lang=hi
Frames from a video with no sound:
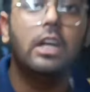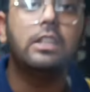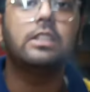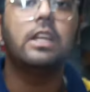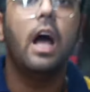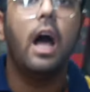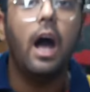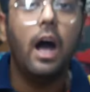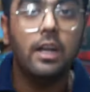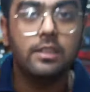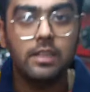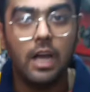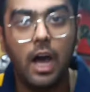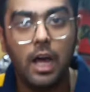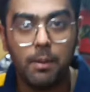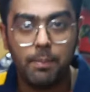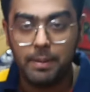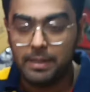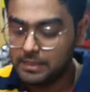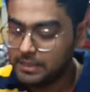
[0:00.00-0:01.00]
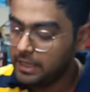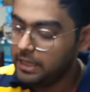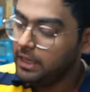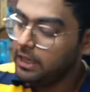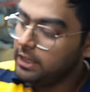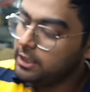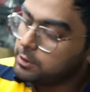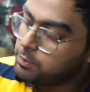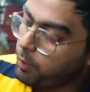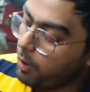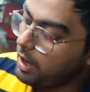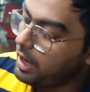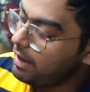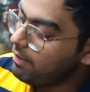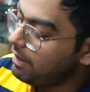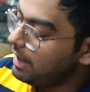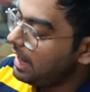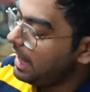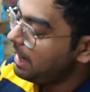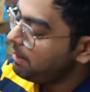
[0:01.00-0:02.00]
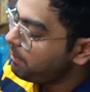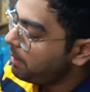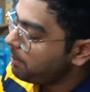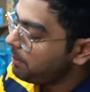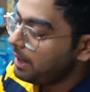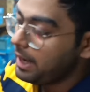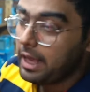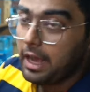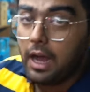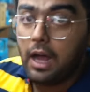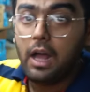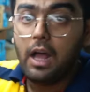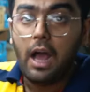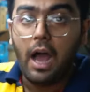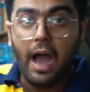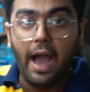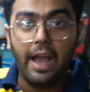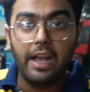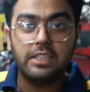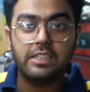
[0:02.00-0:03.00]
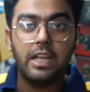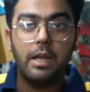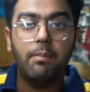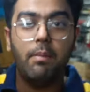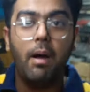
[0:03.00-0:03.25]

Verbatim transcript: जस्ट हज़ार रुपये से स्पॉयलर वाला हेलमेट मिलेगा आई एस आई